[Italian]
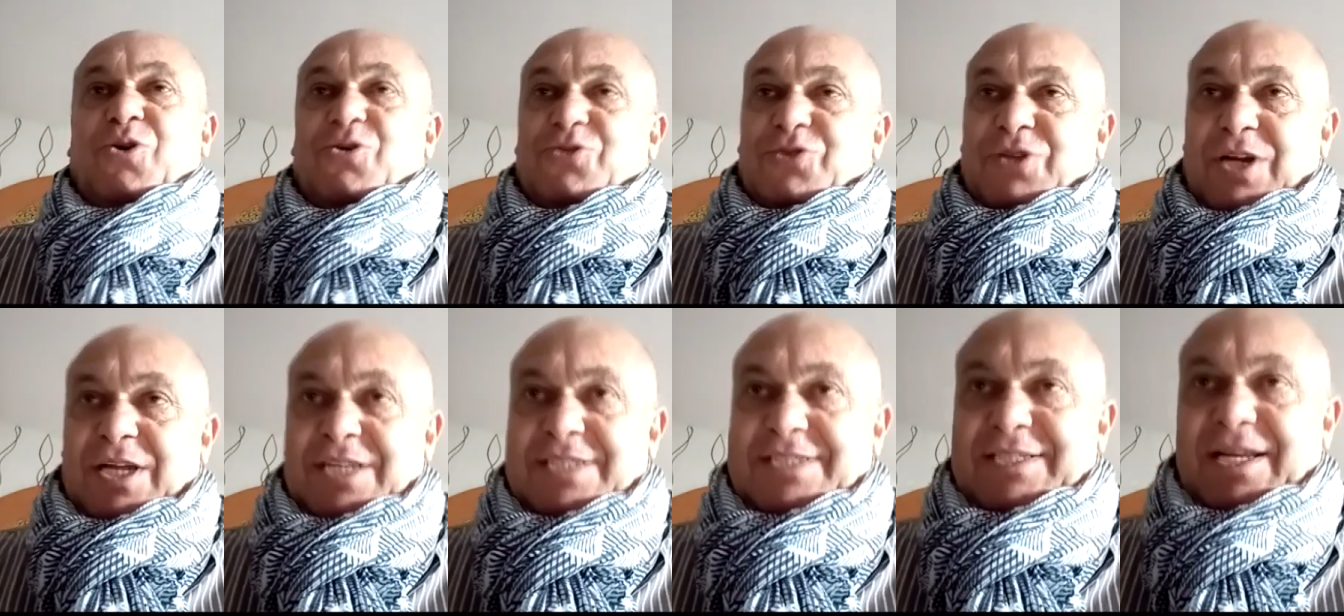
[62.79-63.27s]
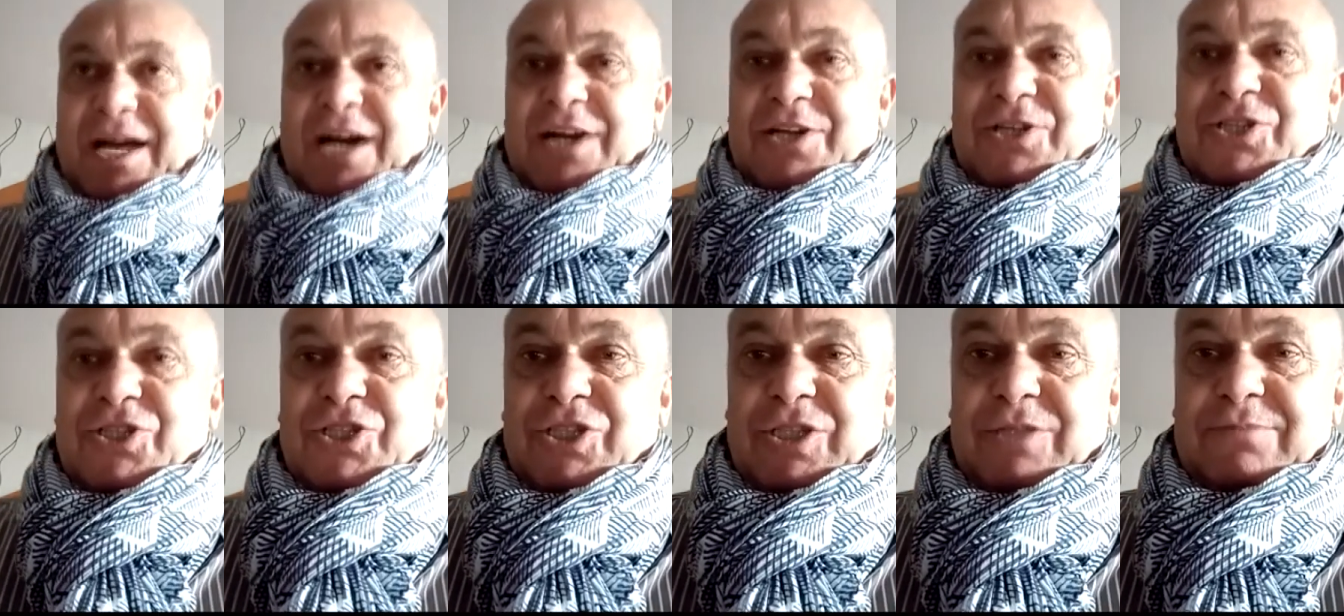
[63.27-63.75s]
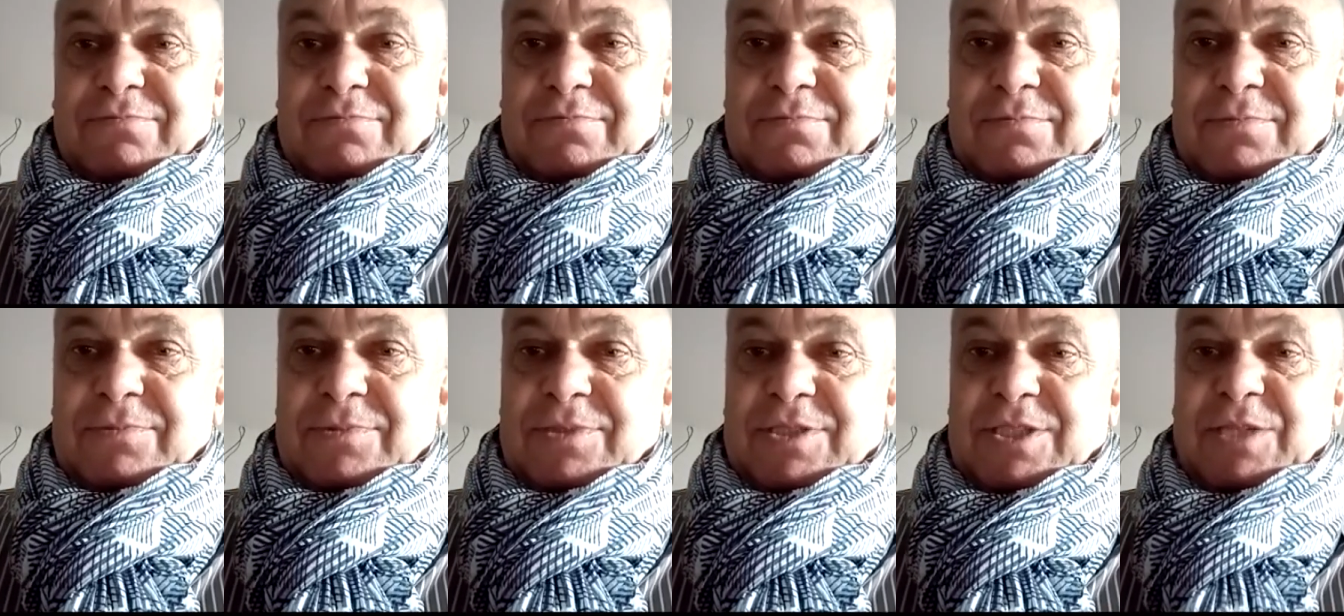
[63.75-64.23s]
invece di
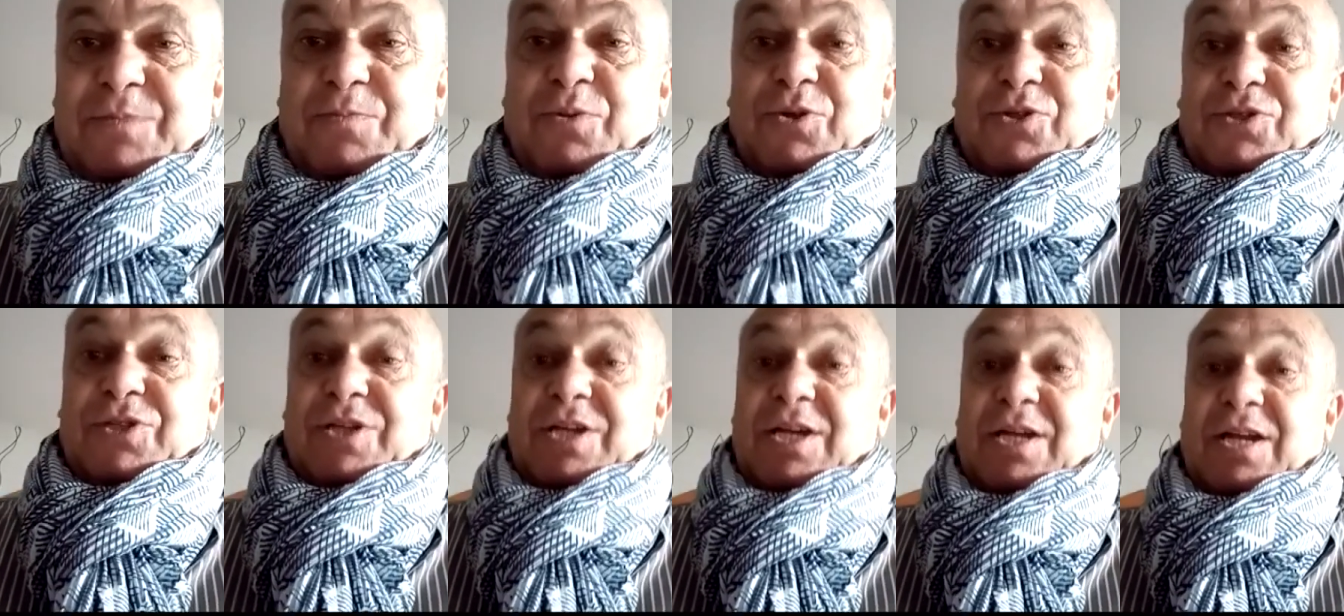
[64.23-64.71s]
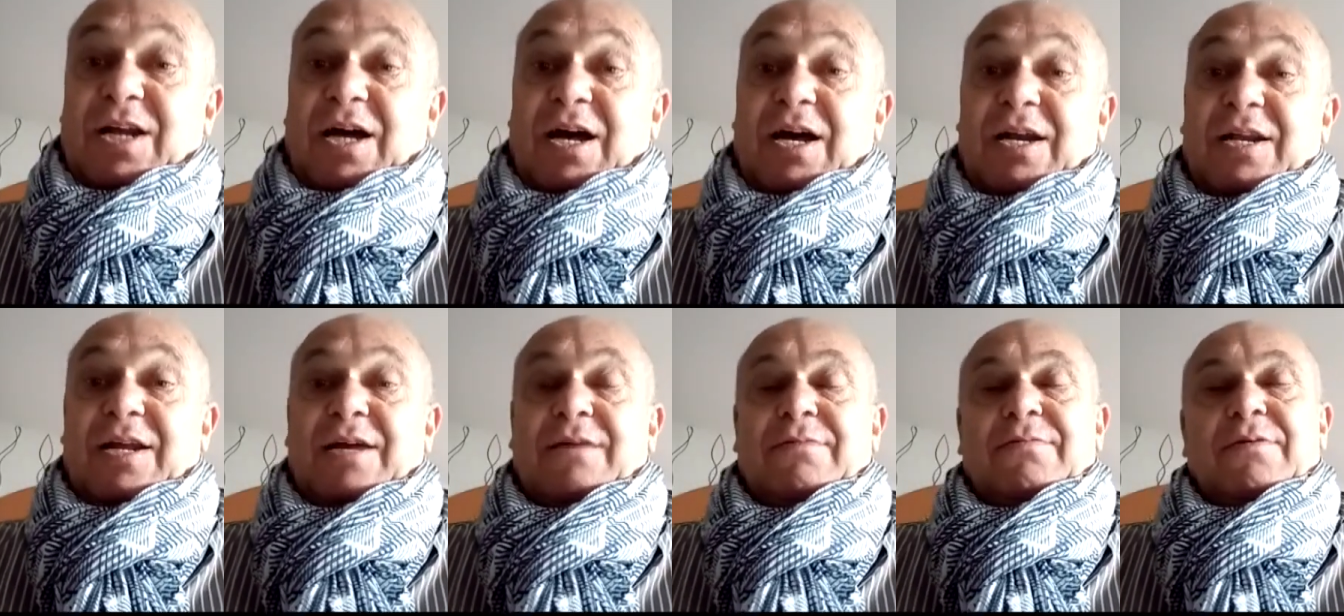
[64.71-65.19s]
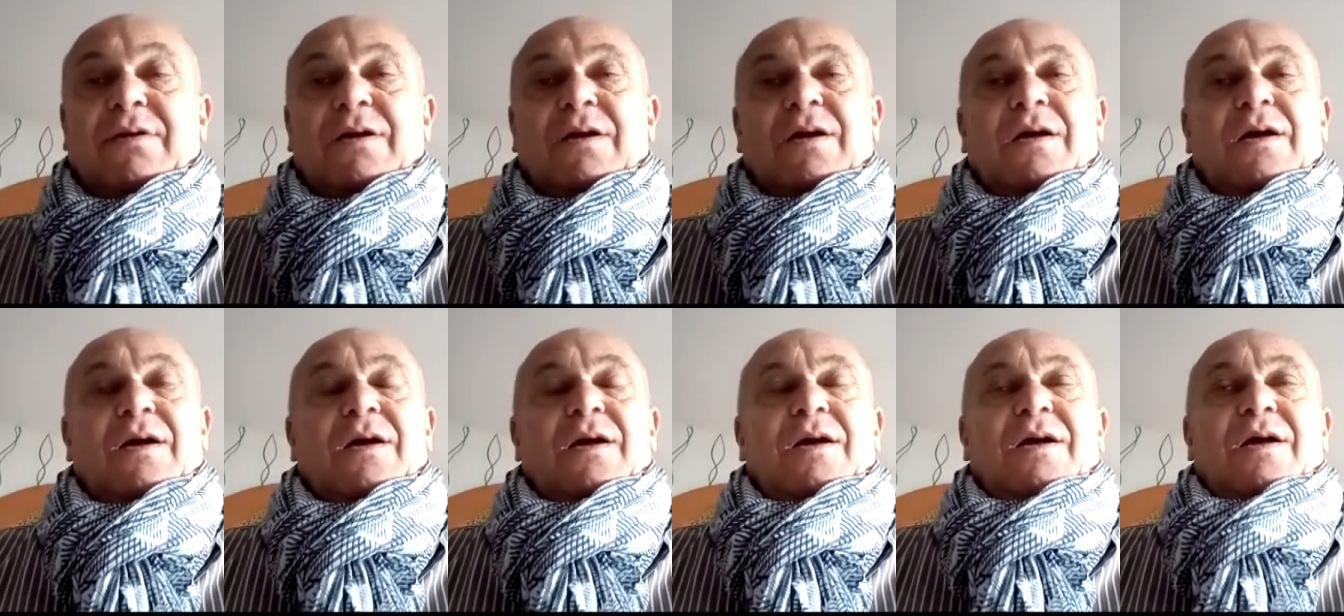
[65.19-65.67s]
contrastarci si può
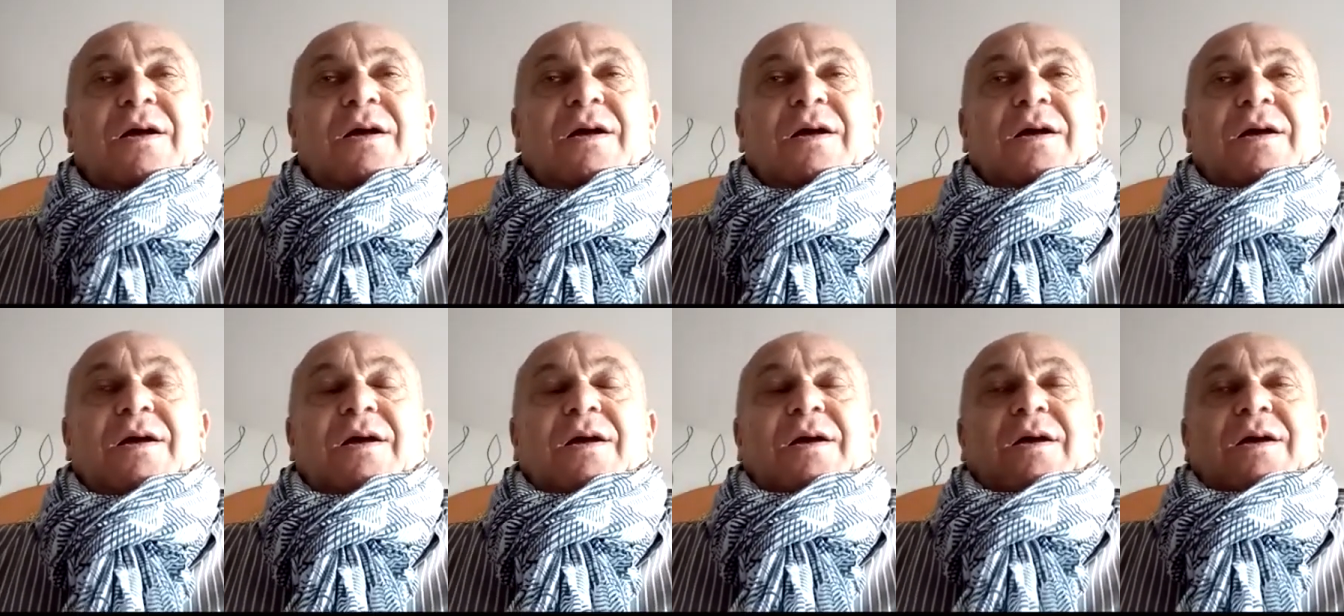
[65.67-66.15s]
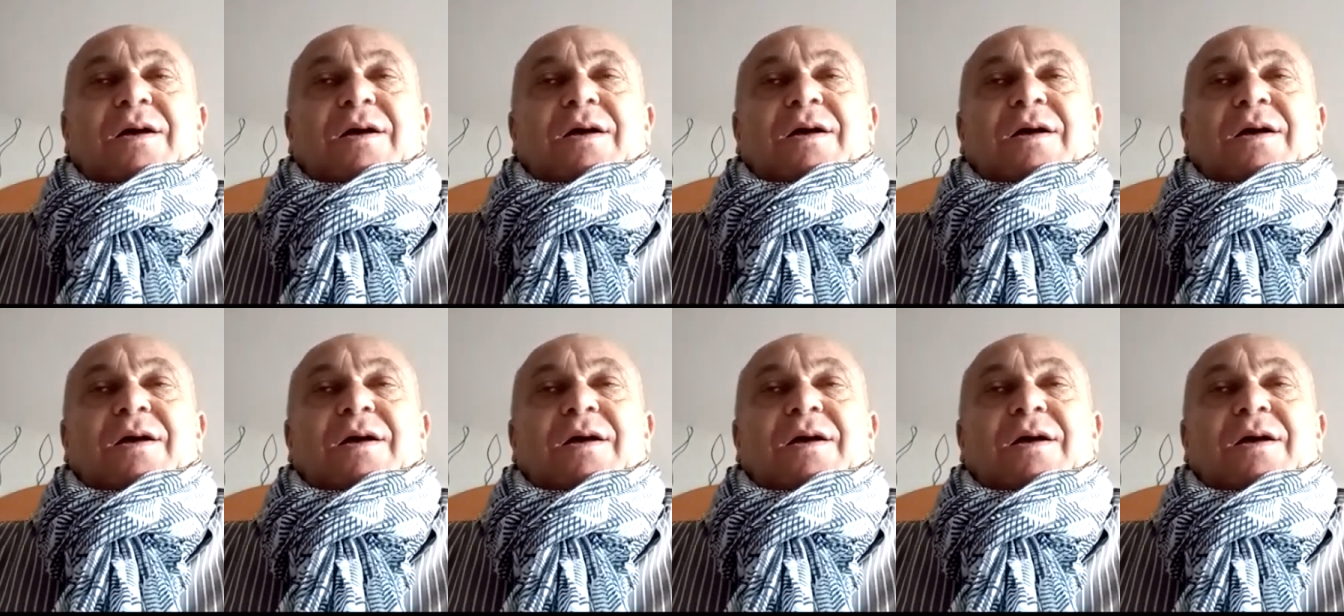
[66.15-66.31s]
schierare